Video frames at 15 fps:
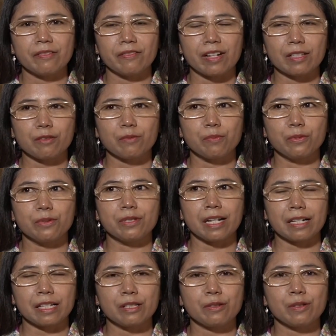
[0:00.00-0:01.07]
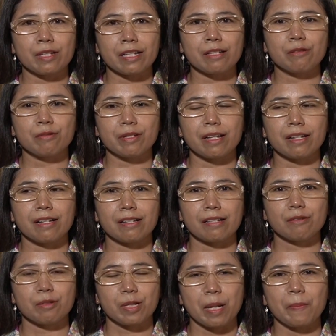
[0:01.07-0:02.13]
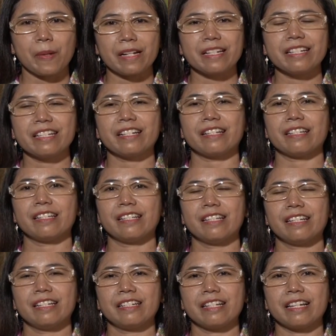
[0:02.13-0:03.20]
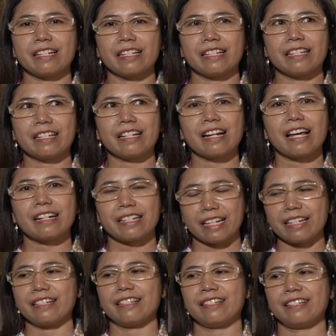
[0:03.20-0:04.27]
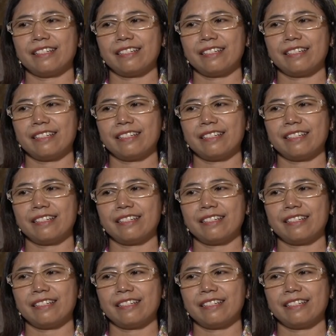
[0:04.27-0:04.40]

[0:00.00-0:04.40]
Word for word: Waktu bujang itu saya sudah sudah mandiri dari Klaten.